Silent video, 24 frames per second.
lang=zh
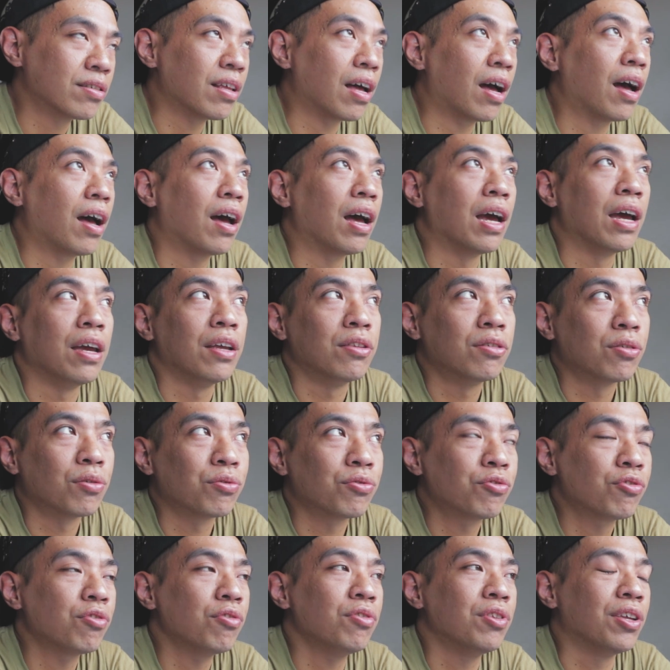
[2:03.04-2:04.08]
在
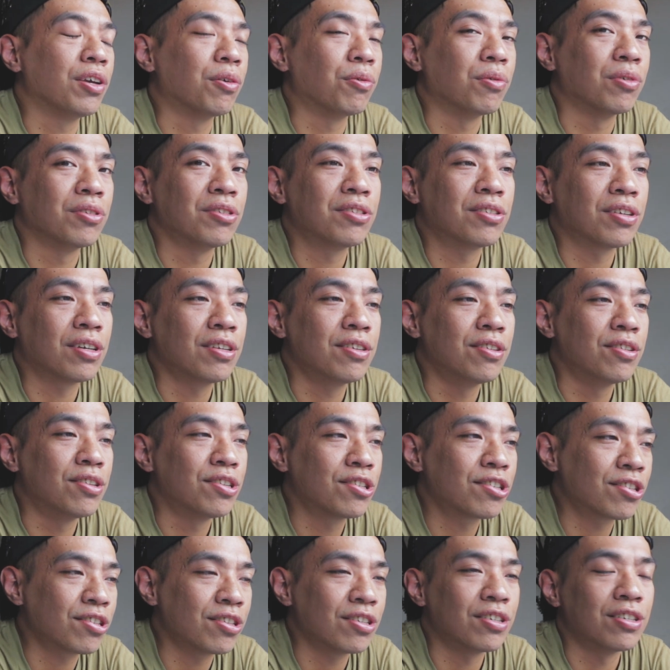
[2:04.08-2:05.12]
从去年我正
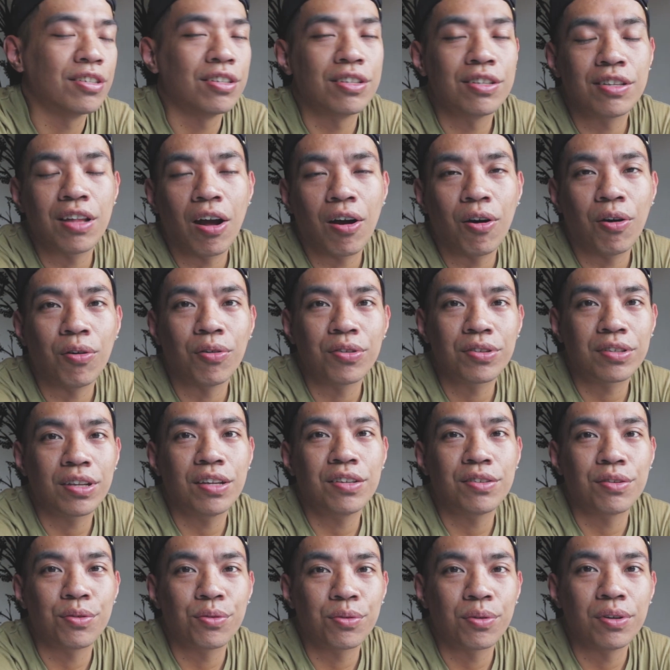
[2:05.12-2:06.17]
式到
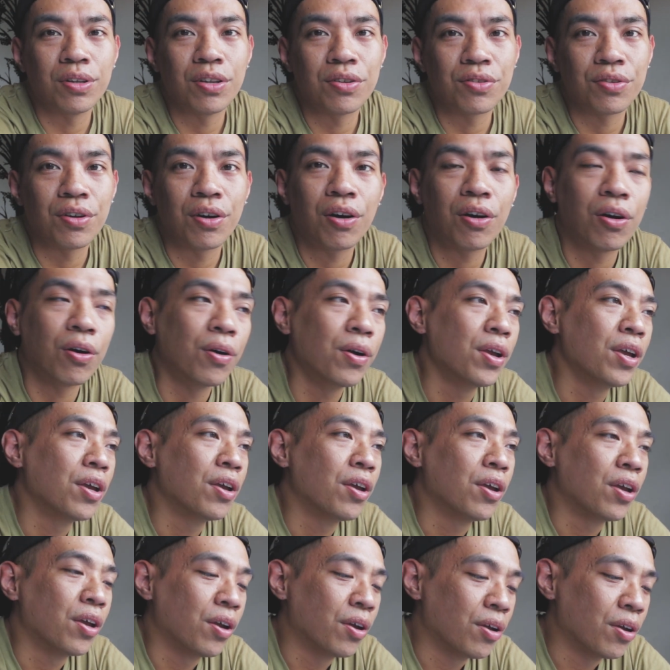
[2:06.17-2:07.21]
三十岁的时候，
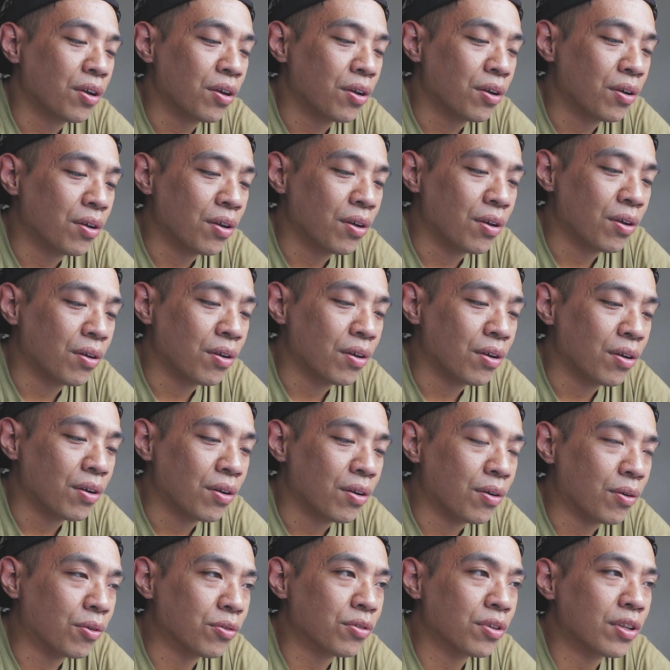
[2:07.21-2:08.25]

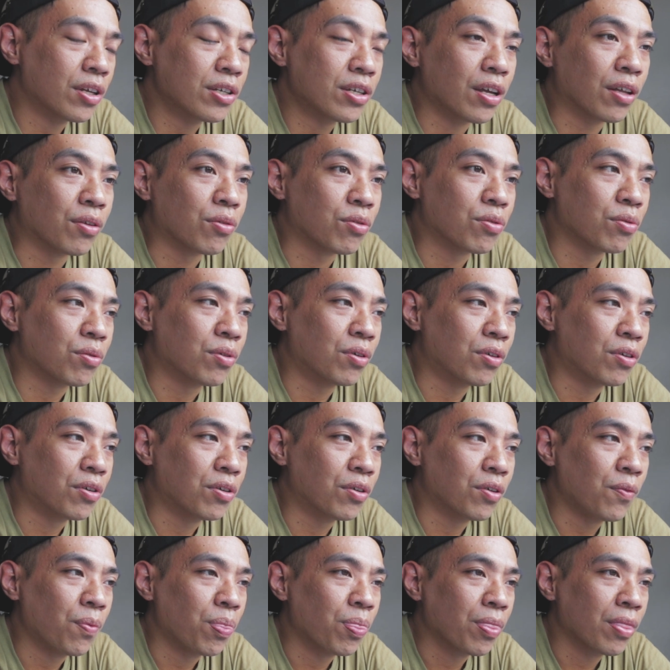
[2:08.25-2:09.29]
我就在想
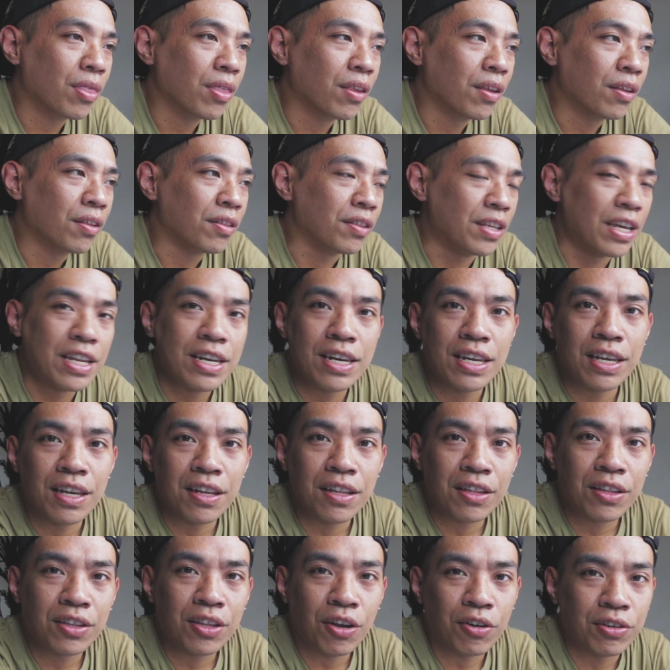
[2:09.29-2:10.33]
说年
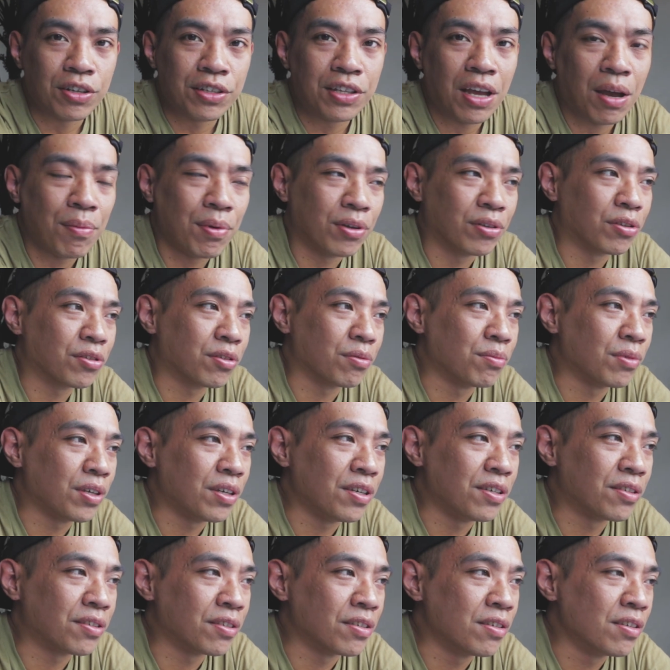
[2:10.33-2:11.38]
龄到底代表了什么
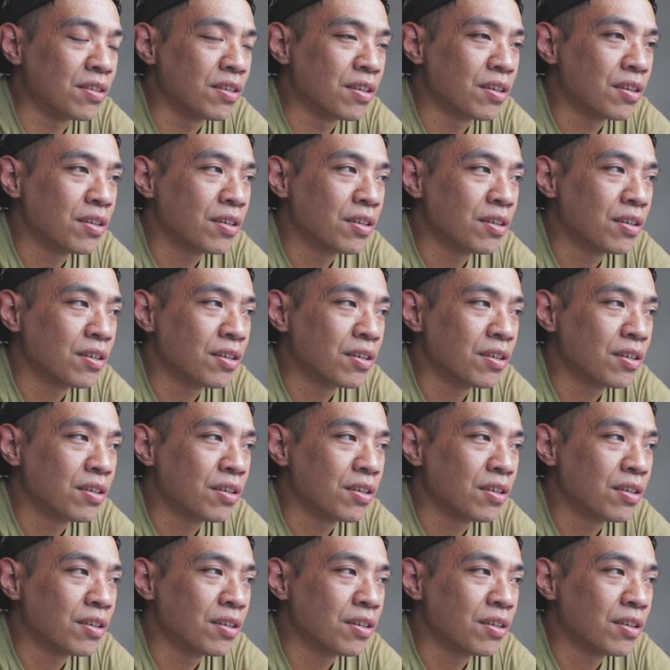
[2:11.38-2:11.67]
意思？